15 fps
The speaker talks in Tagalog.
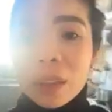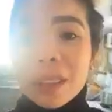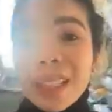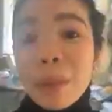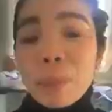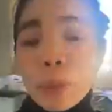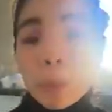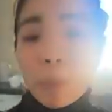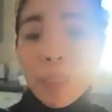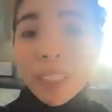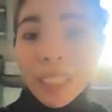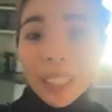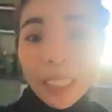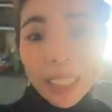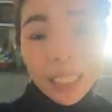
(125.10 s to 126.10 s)
Tapos
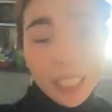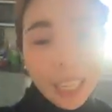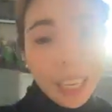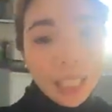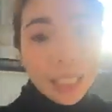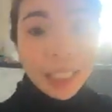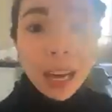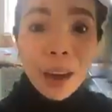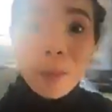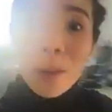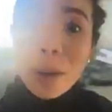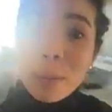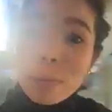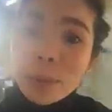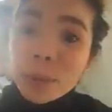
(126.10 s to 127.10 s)
pagdating ng
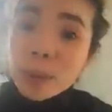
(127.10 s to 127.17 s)
asawa mo,